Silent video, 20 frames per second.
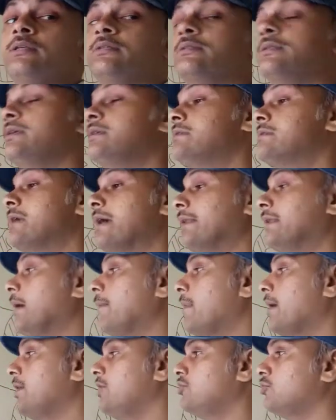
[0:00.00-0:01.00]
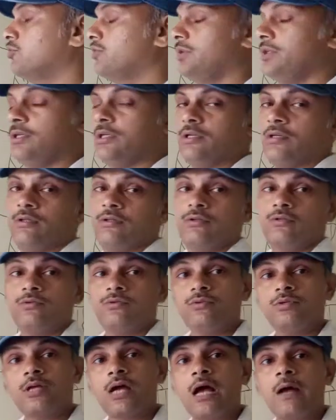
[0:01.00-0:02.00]
से ज़्यादा बारिश होती है
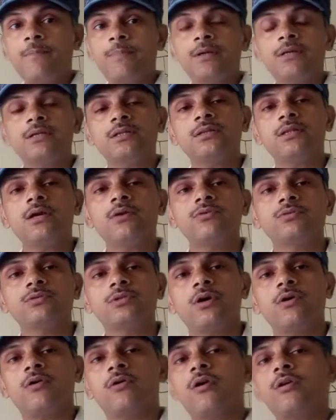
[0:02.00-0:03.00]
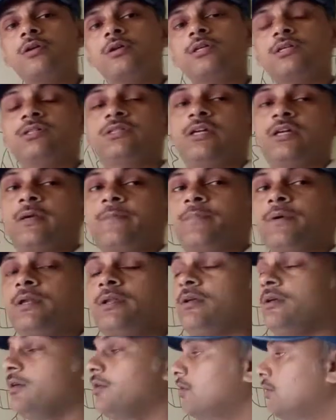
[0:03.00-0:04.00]
तो यहाँ पर कितना होता होगा और किस जगह पर